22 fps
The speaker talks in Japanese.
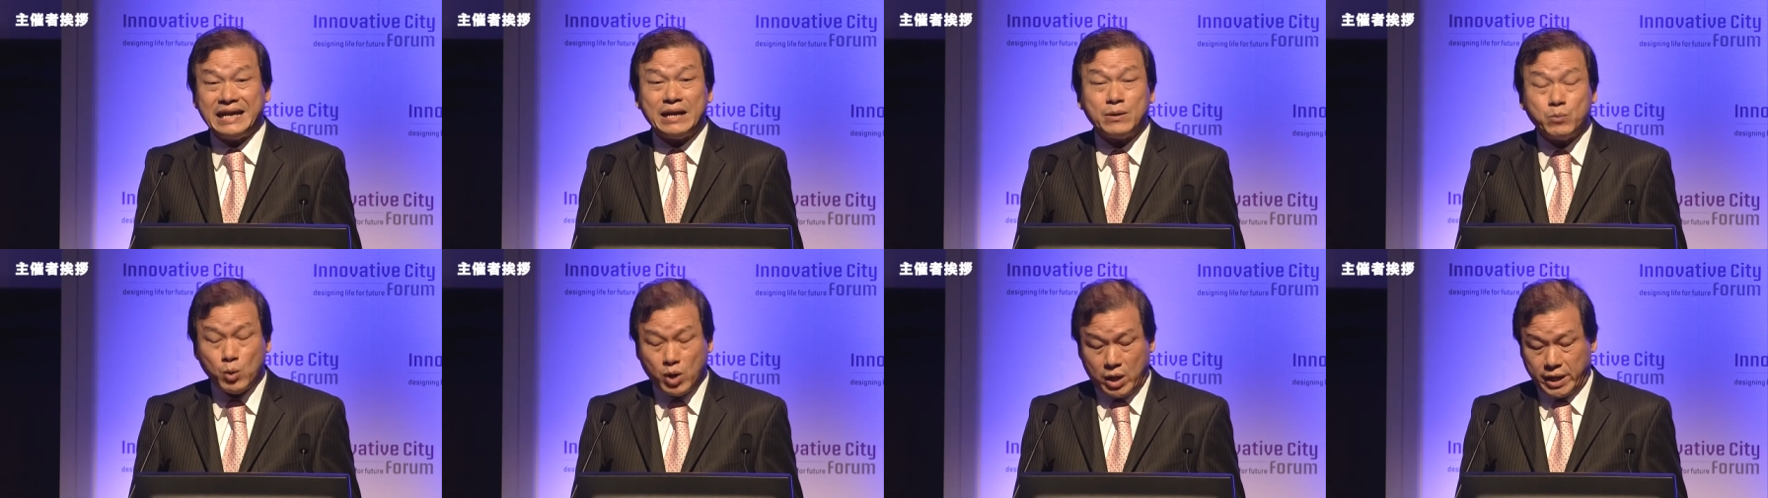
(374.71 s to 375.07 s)

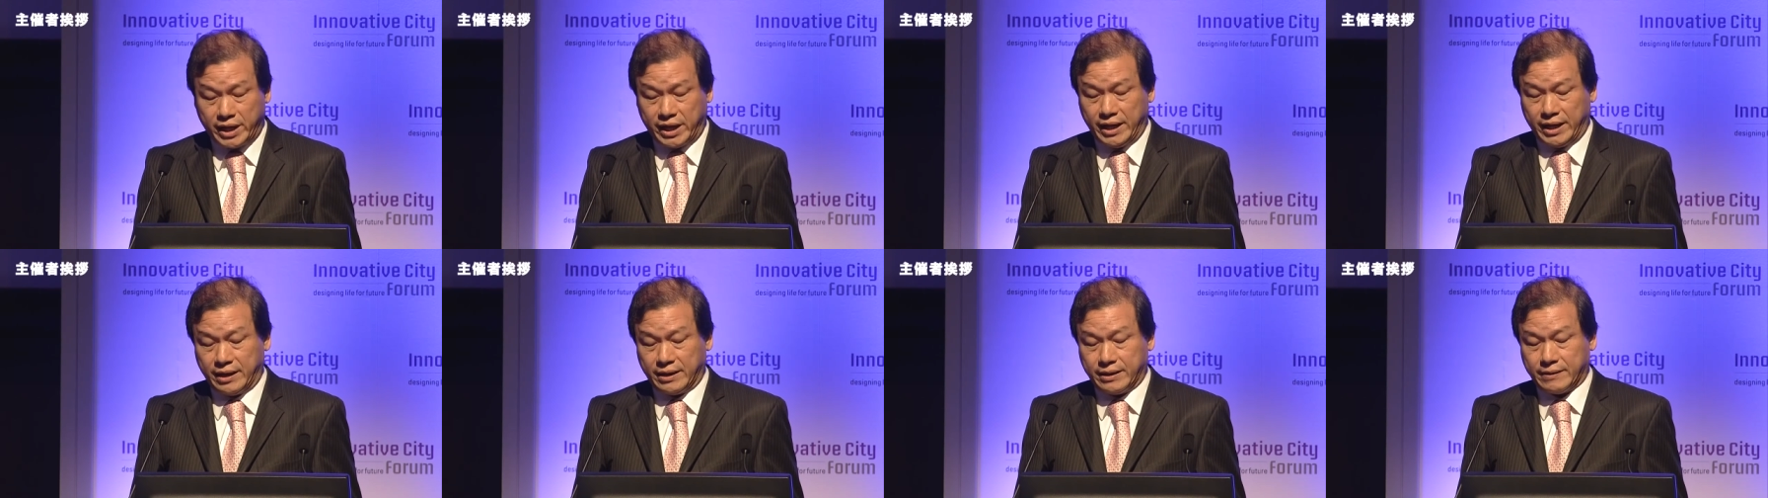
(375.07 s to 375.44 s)
また先
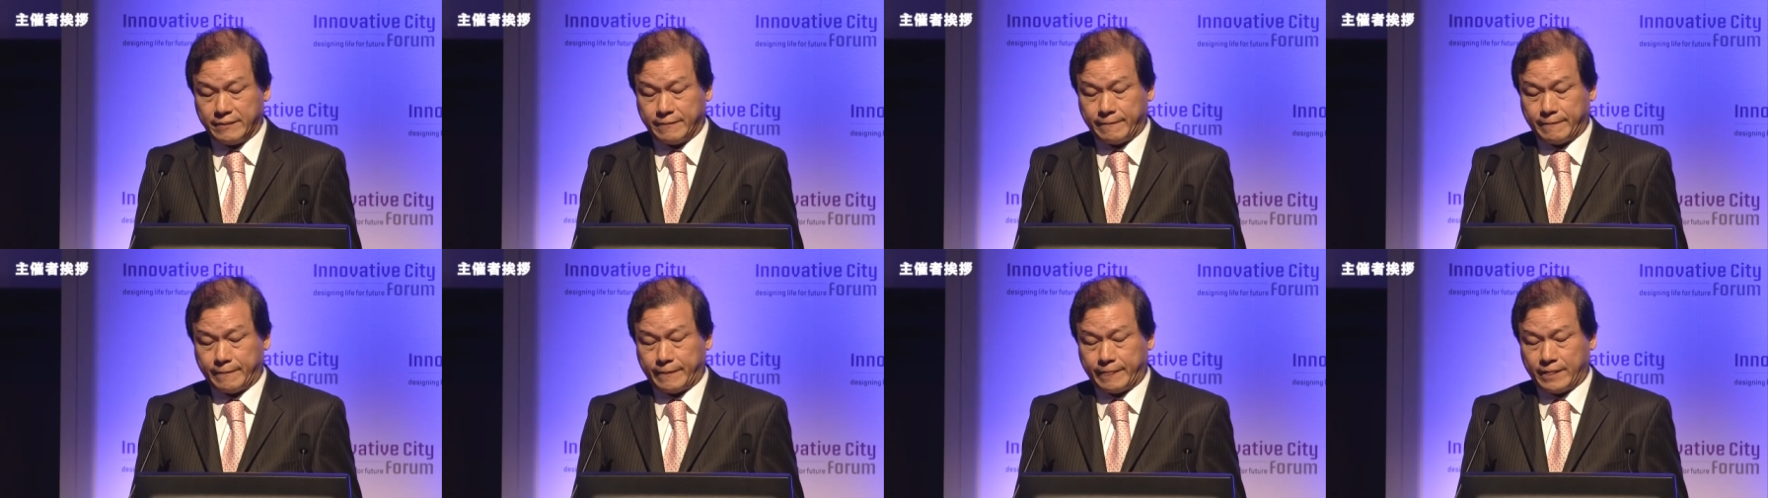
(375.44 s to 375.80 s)
週
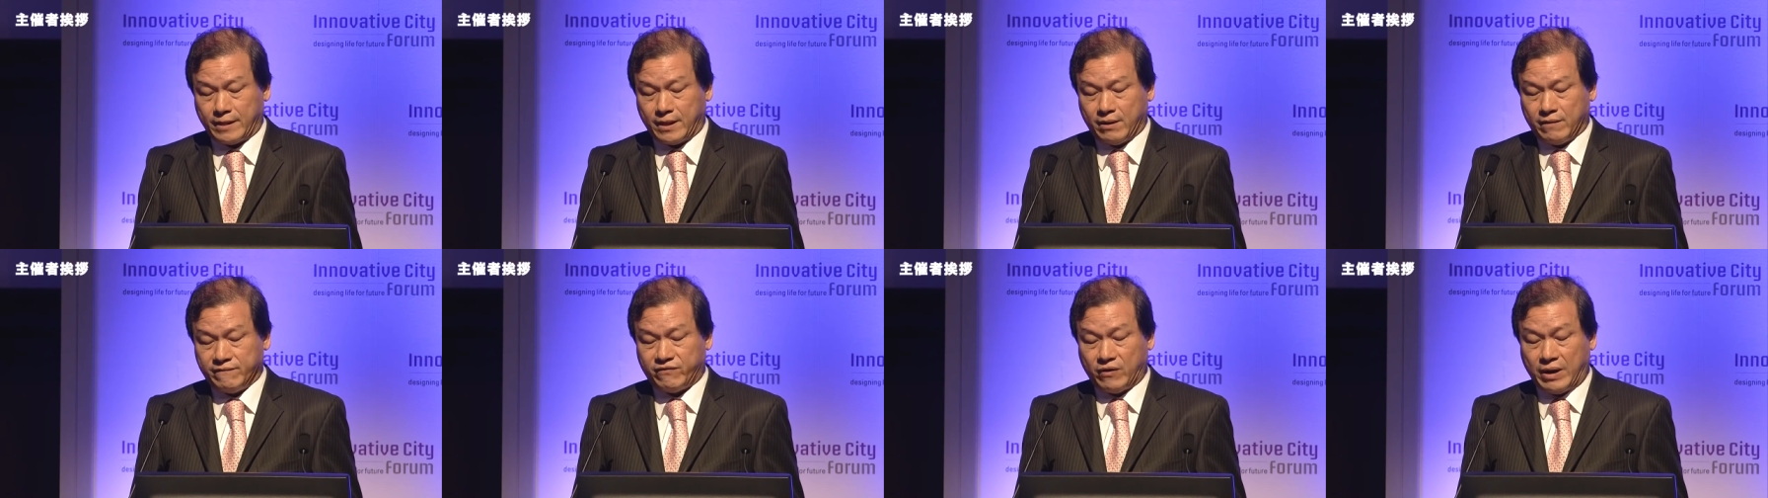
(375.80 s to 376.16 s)
バンコク
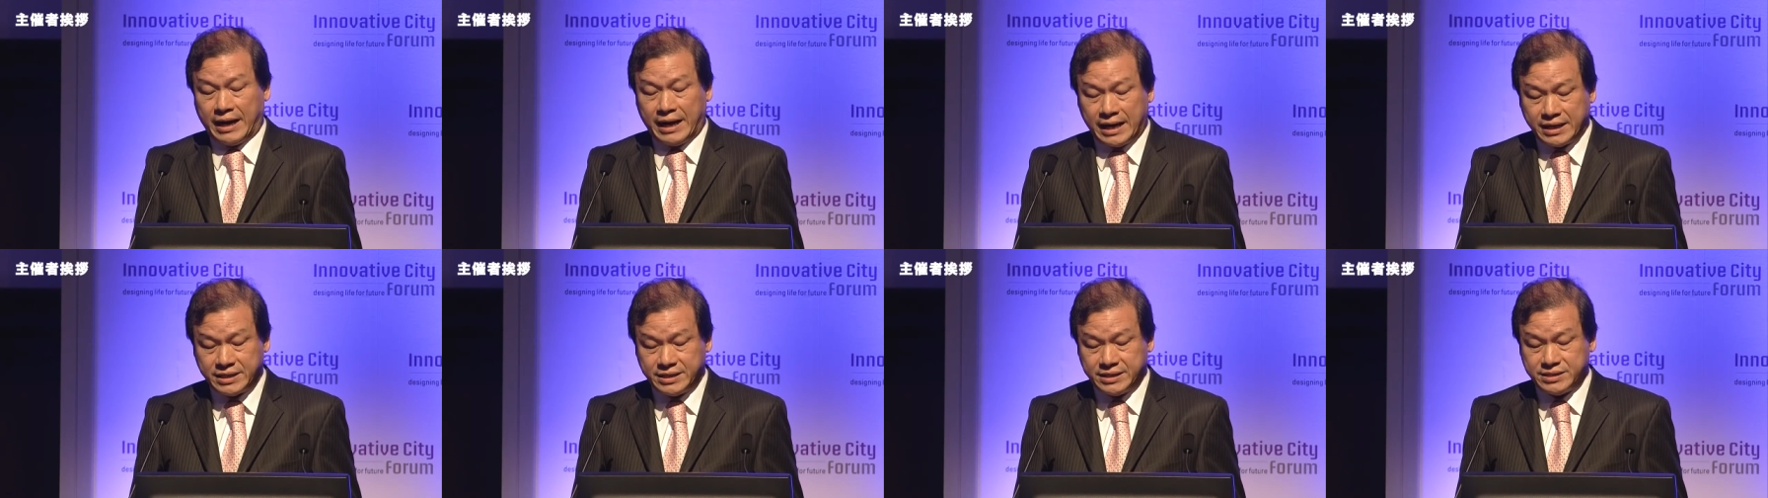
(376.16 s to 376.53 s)
で会合
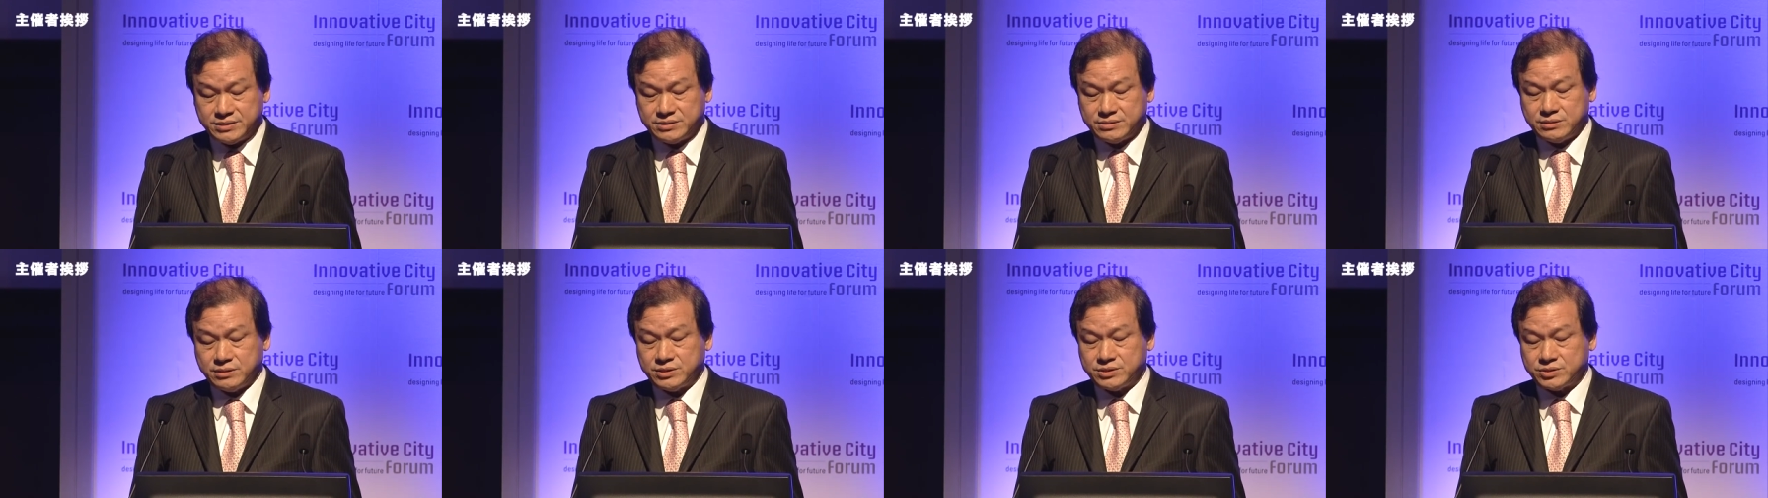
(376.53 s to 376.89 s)
を開かれ
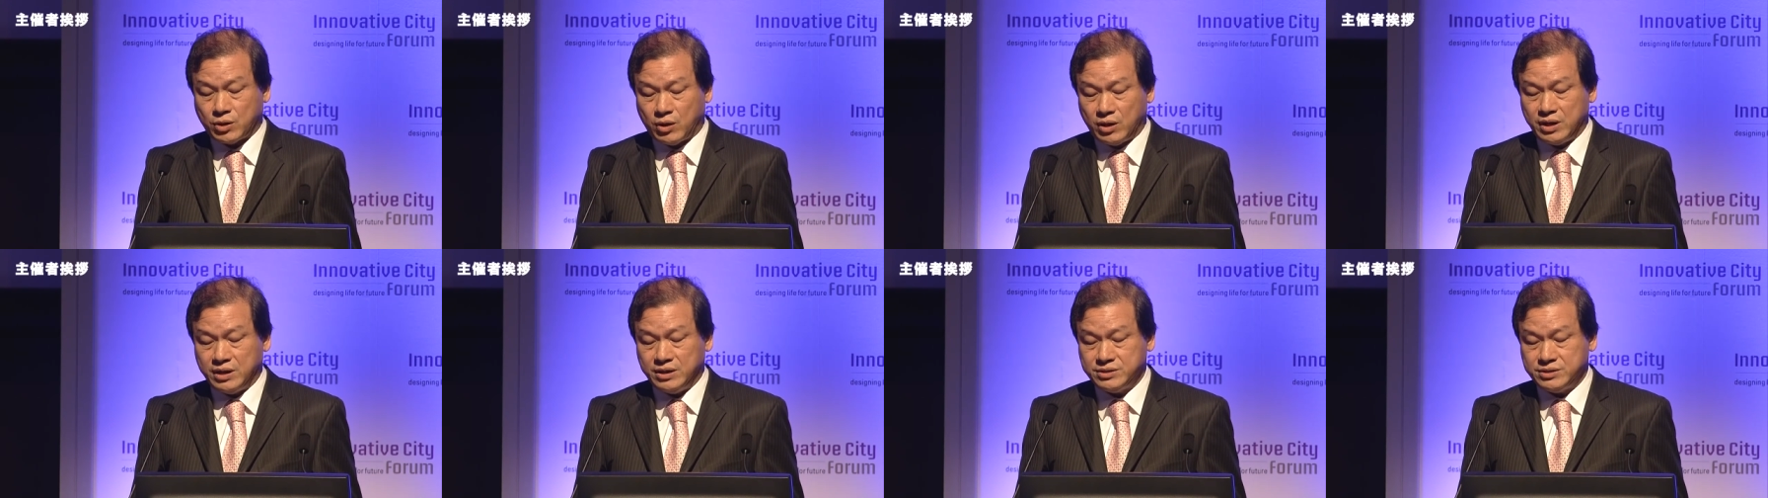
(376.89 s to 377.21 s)
ました